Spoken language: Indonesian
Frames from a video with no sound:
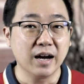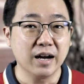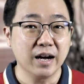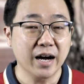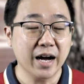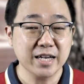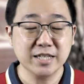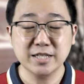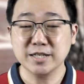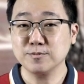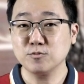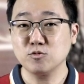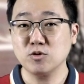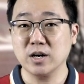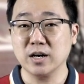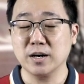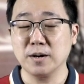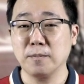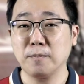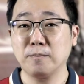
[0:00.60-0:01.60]
Hai
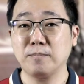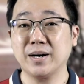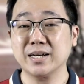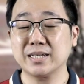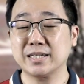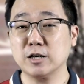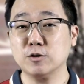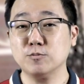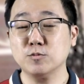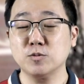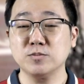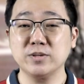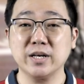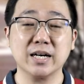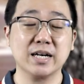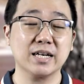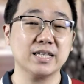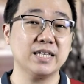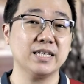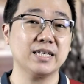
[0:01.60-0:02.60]
semua, pada
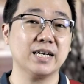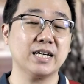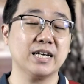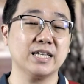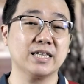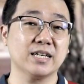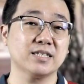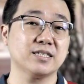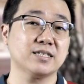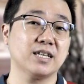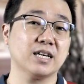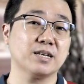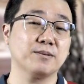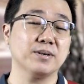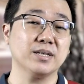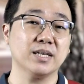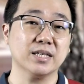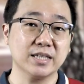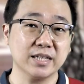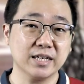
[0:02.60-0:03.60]
umumnya ketika kita sedang
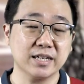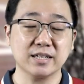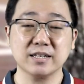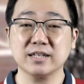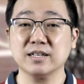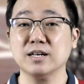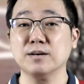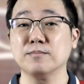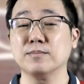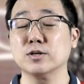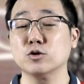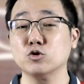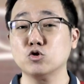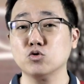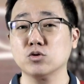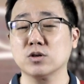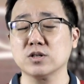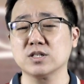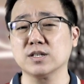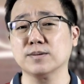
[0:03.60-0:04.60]
menyetir
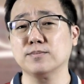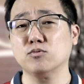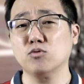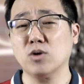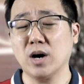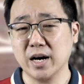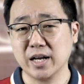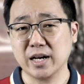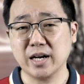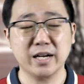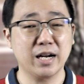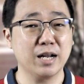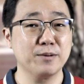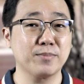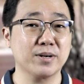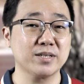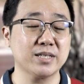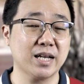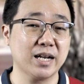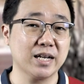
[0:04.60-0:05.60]
menuju ke sebuah arah
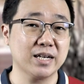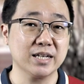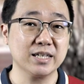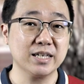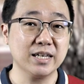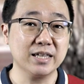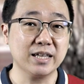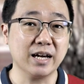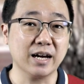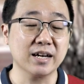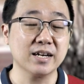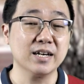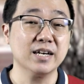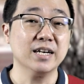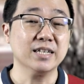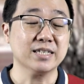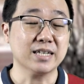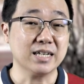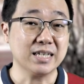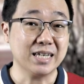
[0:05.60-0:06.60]
dalam perjalanan kita
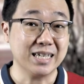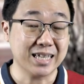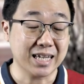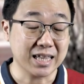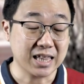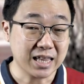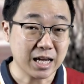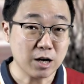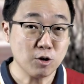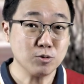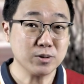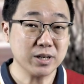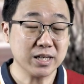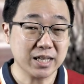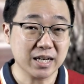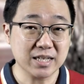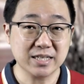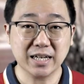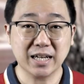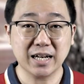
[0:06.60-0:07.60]
dan kita tahu
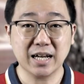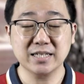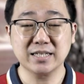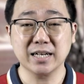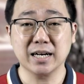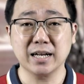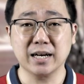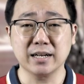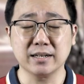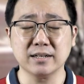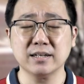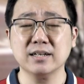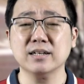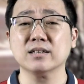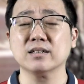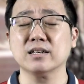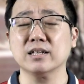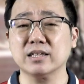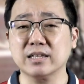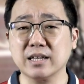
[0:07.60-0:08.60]
kita salah jalan,
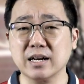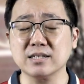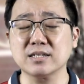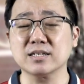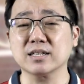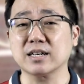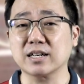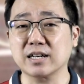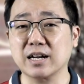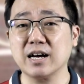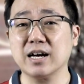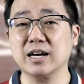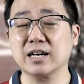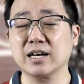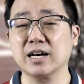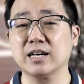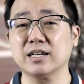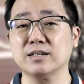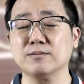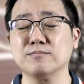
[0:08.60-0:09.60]
kita segera
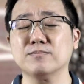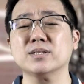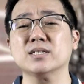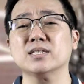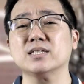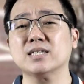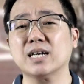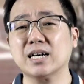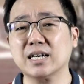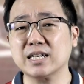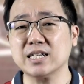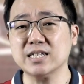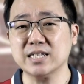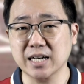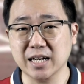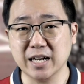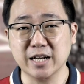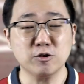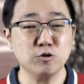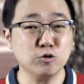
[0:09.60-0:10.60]
akan mencari
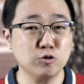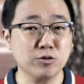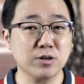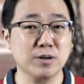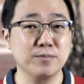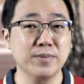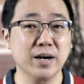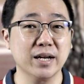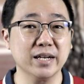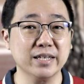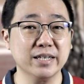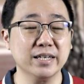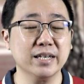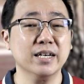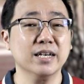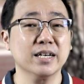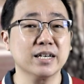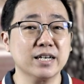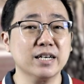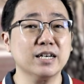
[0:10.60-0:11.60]
jalan untuk kembali
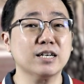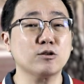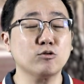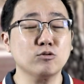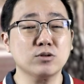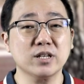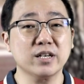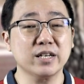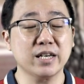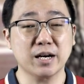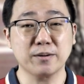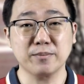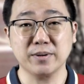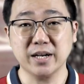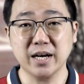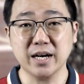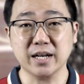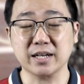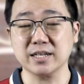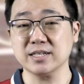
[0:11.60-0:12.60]
ke rute yang
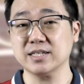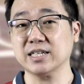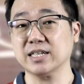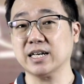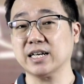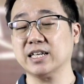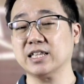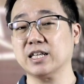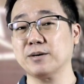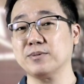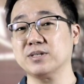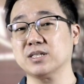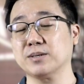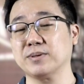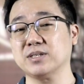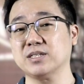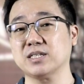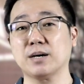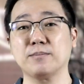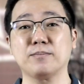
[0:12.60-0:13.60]
benar sehingga kita bisa
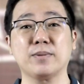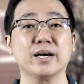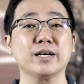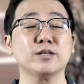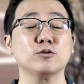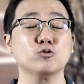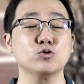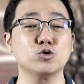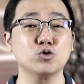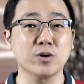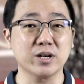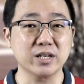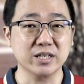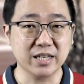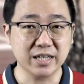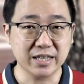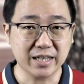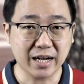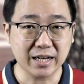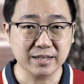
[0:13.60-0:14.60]
mencapai tujuan
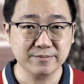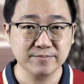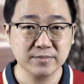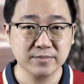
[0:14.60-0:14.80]
kita.